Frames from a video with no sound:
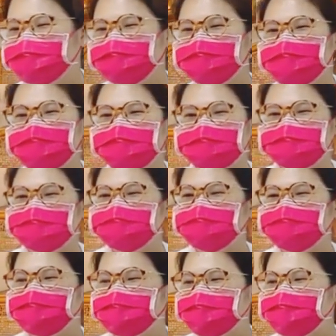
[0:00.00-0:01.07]
告诉自己
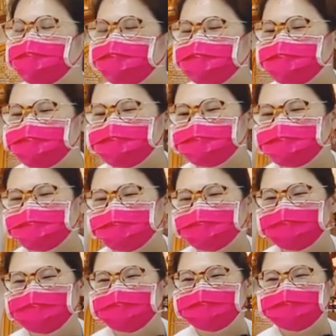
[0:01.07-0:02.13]
说：我的
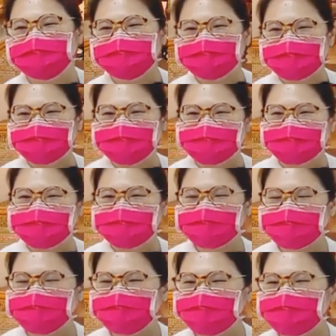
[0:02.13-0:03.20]
生人做
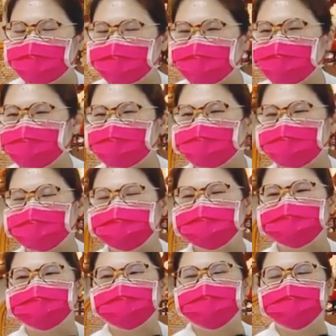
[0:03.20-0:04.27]
到了没有？
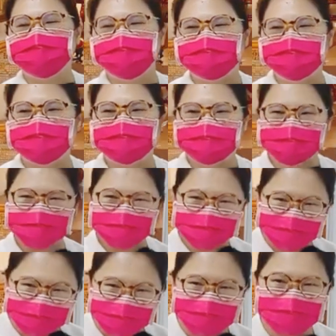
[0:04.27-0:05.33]
我的法人
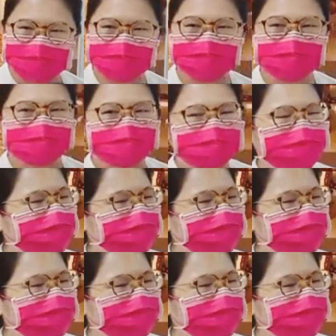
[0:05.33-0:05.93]
做到了没